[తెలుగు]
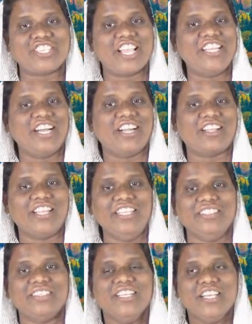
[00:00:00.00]
చేయాలి అంటే
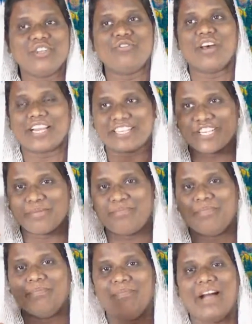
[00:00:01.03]
నువ్వు ఆ రక్షణ
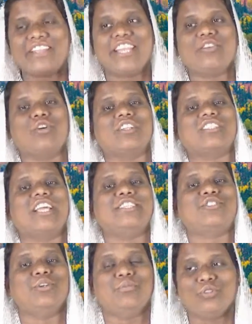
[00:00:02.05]
భాగ్యాన్ని
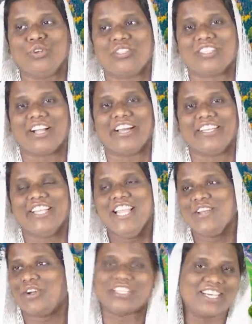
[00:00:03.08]
కొనసాగిస్తూ ముందుకు సాగాలి
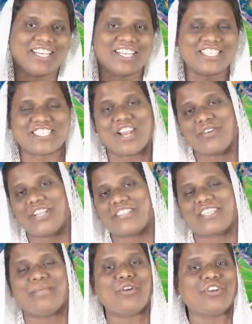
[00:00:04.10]
కొంతకాలం కష్టాలు ఉంటాయి
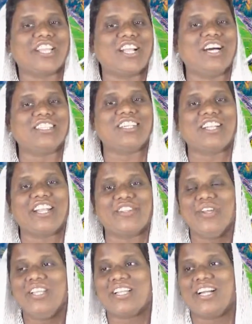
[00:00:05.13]
శ్రమలు ఉంటాయి కాదంటలేదు
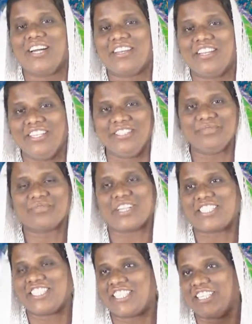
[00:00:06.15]
కానీ
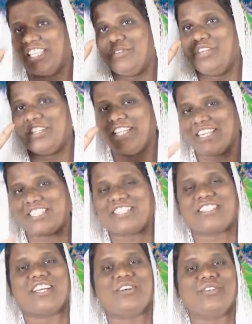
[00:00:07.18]
ఖచ్చితంగా దేవుడిని
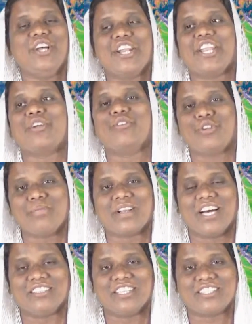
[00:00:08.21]
దర్శిస్తాడు నీ
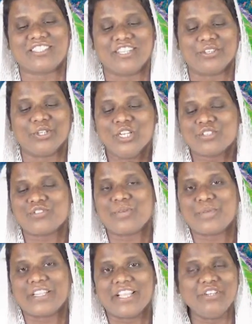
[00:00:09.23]
కుటుంబాన్ని ఆదరిస్తాడు
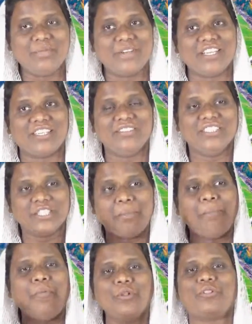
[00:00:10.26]
చూడు దేవుని బిడ్డ
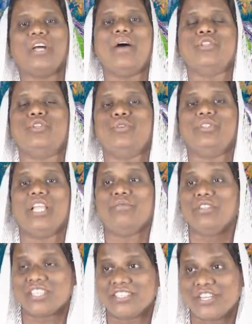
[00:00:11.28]
ఎప్పుడు దావిదు
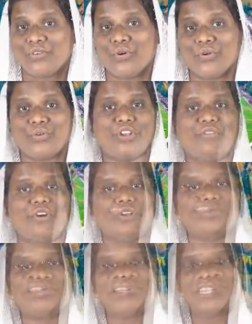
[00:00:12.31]
దేవుని సందిని
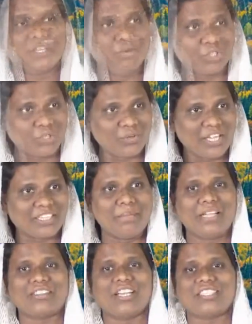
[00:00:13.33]
కోరుకునేవాడు సౌలుతో ఉన్నంత
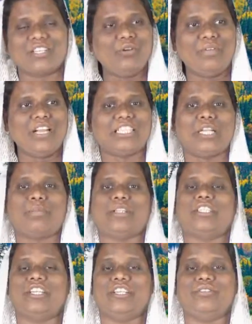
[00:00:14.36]
మాత్రాన సౌలు వల్ల అతడు
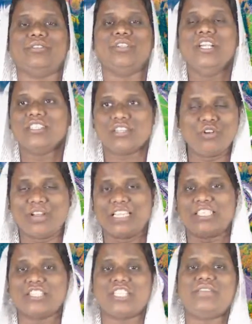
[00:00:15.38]
బ్రతకలేదు సౌలు వల్ల
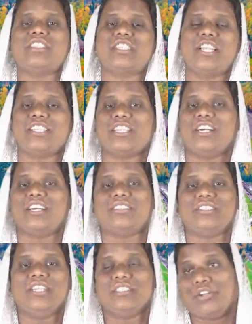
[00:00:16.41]
అతను జీవించలేదు
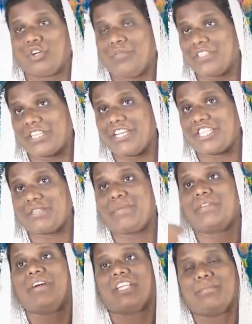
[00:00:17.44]
కానీ తను ఒక
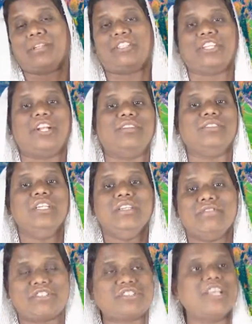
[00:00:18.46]
విశేషమైన వాడిగా బ్రతికాడు
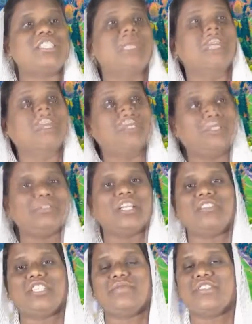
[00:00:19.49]
విశేషమైన
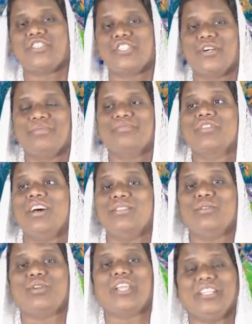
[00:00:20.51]
జీవితాన్ని జీవించాడు
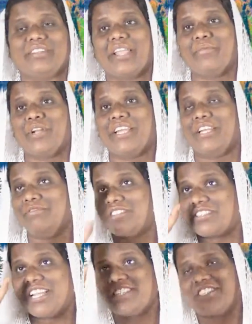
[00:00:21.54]
అందుకే దేవుడు ఆయన
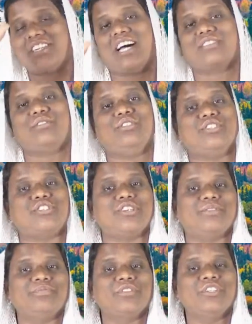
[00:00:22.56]
విశేషంగా ఆస్వాదించాడు